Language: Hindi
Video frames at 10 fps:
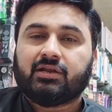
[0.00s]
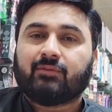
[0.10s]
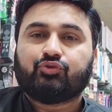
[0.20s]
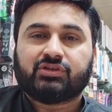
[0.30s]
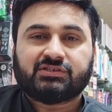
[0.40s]

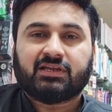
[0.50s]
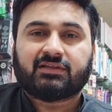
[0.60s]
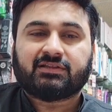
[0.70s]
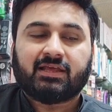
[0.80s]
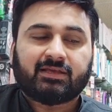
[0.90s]
ना मुझे अच्छा
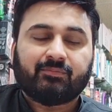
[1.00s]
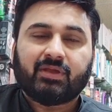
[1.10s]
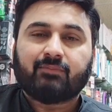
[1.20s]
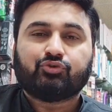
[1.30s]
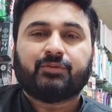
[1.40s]
लगता है कि
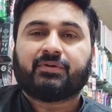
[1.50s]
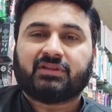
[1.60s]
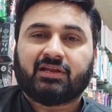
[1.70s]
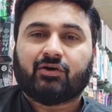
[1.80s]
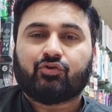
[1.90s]
मैं मुझे
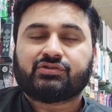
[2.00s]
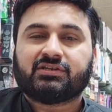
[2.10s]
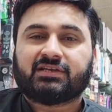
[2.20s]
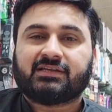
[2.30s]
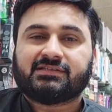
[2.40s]
पता ना हो
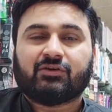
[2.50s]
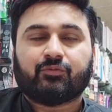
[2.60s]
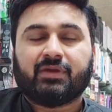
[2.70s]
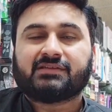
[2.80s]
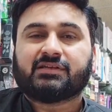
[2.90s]
रिजल्ट कैसा है
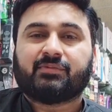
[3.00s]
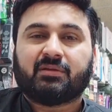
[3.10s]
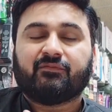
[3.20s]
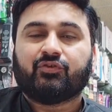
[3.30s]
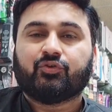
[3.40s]
और मैं इसके
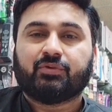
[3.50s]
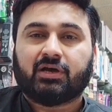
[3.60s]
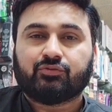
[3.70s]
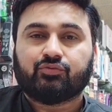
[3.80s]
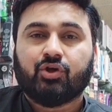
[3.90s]
बारे में वीडियो
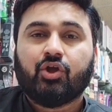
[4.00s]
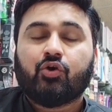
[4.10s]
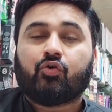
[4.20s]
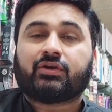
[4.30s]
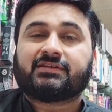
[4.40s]
बना दूं
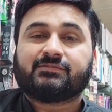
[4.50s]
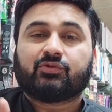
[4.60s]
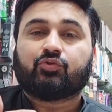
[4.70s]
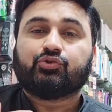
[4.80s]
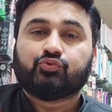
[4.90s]
और
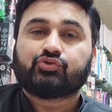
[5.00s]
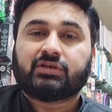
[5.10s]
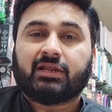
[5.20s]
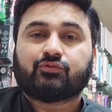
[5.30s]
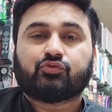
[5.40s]
कस्टमर को यूज़
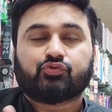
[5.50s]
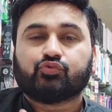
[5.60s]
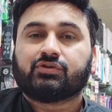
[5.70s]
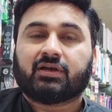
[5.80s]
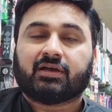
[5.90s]
करे उसको
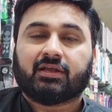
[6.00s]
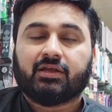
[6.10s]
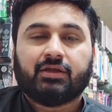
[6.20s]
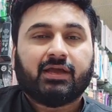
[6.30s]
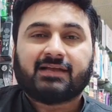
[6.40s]
सूट ना करे
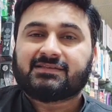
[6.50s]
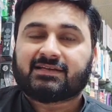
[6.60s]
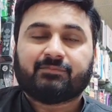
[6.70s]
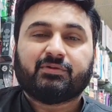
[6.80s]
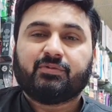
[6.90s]
ऐसा
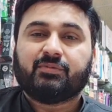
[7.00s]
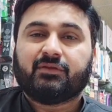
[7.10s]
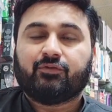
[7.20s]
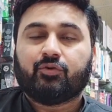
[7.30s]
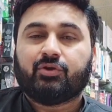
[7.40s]
कभी भी
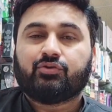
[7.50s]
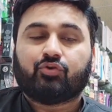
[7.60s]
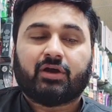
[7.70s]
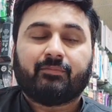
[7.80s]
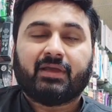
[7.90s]
मेरी वीडियो में नहीं
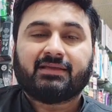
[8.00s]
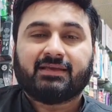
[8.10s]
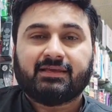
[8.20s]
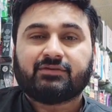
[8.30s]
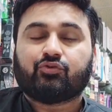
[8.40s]
होगा मैं
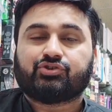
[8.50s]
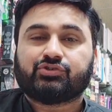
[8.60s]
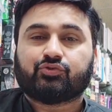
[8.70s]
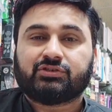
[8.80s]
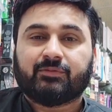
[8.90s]
यही
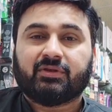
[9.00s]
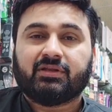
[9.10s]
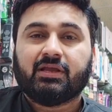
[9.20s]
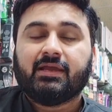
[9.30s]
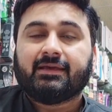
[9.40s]
कोशिश होती है
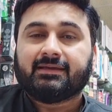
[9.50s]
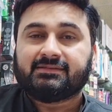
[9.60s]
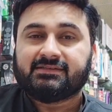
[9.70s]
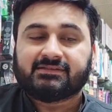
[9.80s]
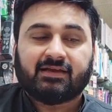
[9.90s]
मेरी कि
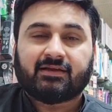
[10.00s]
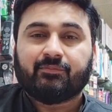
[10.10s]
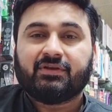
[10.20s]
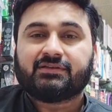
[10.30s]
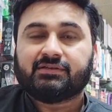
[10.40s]
जिसका
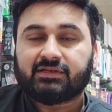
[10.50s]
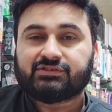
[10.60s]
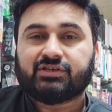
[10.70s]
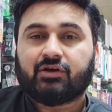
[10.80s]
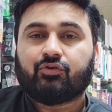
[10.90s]
कम्बिनेशन
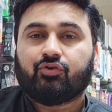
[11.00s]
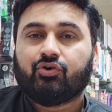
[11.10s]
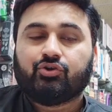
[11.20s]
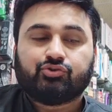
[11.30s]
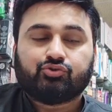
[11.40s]
अच्छा हो
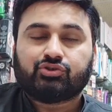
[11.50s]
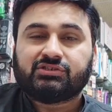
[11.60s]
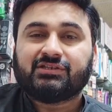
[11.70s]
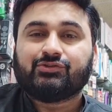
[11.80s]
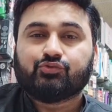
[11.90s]
जो
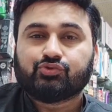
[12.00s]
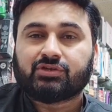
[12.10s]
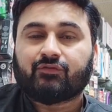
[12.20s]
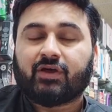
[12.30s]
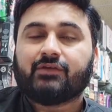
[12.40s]
चीज़ें यूज़
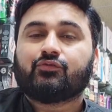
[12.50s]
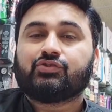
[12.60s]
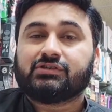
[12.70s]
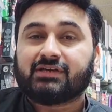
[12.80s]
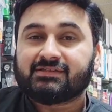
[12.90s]
करवाई हो
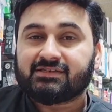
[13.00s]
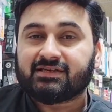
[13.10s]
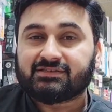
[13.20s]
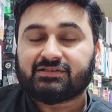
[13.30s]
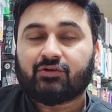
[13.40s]
जिनका रिजल्ट
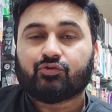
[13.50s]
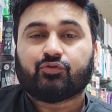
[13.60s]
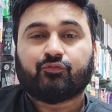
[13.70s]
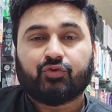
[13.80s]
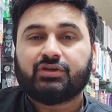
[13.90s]
अच्छा हो
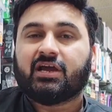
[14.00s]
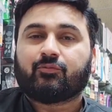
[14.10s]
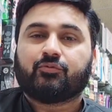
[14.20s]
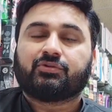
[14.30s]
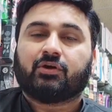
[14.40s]
तो वही
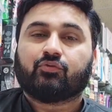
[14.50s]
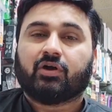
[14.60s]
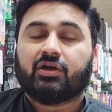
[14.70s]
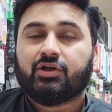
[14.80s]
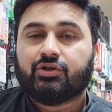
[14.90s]
आपको
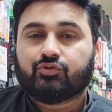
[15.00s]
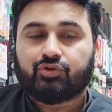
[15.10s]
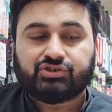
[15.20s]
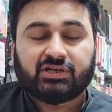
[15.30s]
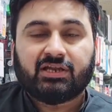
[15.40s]
बताऊंगा
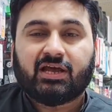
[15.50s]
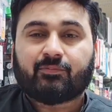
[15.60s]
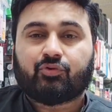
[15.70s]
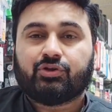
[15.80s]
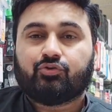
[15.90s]
तो इनशाला
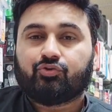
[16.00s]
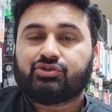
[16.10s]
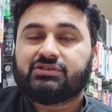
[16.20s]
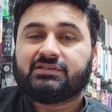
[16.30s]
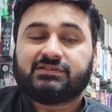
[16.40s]
आपको ये दोनों
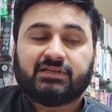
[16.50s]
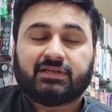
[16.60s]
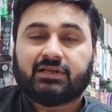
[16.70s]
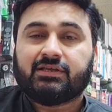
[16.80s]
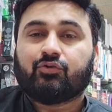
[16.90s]
चीजें अच्छी
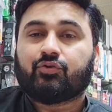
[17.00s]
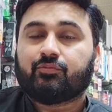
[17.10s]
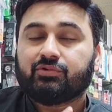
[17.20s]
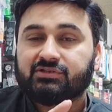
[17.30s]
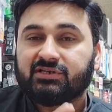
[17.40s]
लगेंगी और
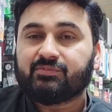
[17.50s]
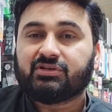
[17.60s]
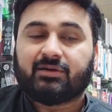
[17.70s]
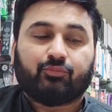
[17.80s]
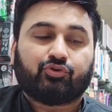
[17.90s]
रिजल्ट भी
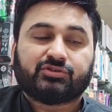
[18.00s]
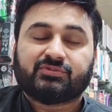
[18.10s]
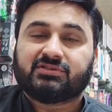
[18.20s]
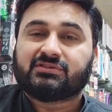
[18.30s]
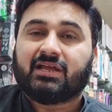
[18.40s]
इनका बहुत
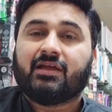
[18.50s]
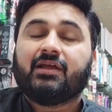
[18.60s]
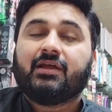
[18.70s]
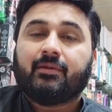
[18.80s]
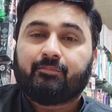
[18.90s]
ज़बरदस्त है
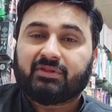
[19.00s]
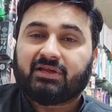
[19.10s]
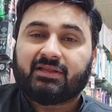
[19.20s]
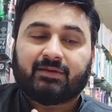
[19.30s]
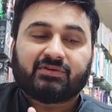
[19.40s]

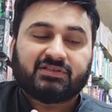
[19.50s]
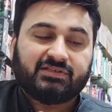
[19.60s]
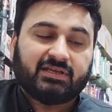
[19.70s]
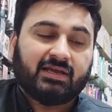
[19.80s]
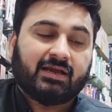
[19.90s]
बताने का मकसद
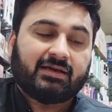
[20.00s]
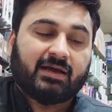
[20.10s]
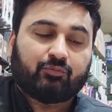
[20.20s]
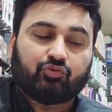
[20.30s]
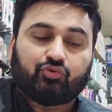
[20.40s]
ये कि अगर
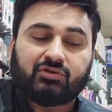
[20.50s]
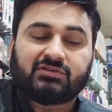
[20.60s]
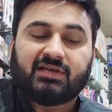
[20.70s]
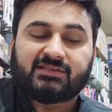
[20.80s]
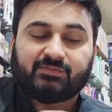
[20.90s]
आपको थोड़ा
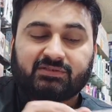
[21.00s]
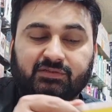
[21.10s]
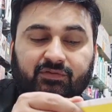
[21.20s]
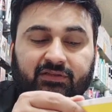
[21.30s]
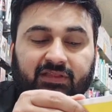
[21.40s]
सा
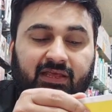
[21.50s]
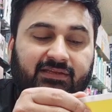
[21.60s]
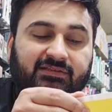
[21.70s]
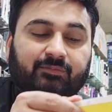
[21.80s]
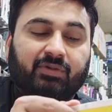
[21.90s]
एक्सपेंसिव लगता है
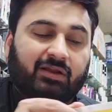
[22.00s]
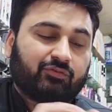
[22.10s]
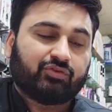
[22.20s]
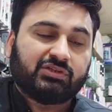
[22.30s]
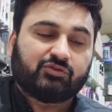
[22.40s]
जैसे बारह
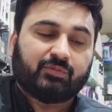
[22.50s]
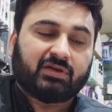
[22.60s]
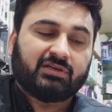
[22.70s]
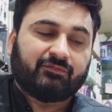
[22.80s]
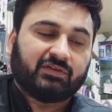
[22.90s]
सौ तीस
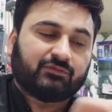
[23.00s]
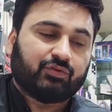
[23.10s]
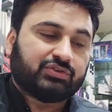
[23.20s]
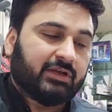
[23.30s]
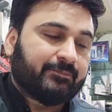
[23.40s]
का ये फेस
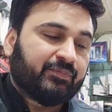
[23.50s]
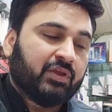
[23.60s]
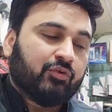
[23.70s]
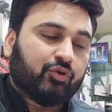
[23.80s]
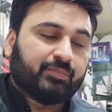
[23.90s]
वॉश है
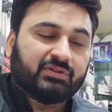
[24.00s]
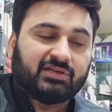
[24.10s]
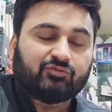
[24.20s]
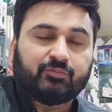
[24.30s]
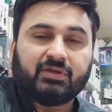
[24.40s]
और
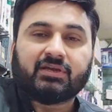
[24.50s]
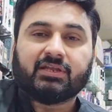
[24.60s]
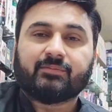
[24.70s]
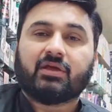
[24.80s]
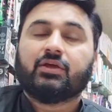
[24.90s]
पंद्रह सौ रुपये
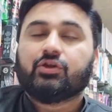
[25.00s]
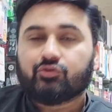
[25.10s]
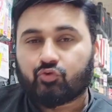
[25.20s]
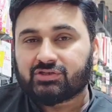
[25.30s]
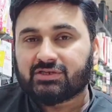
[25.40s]
क्रीम है
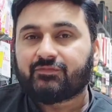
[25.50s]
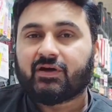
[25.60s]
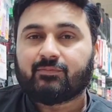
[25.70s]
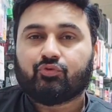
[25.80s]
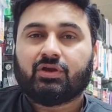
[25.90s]
थोड़ा सा
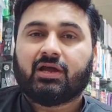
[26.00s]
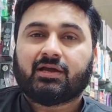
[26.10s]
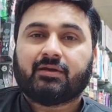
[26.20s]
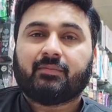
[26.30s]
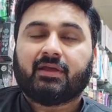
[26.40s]
फार्मूला
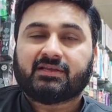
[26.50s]
अगर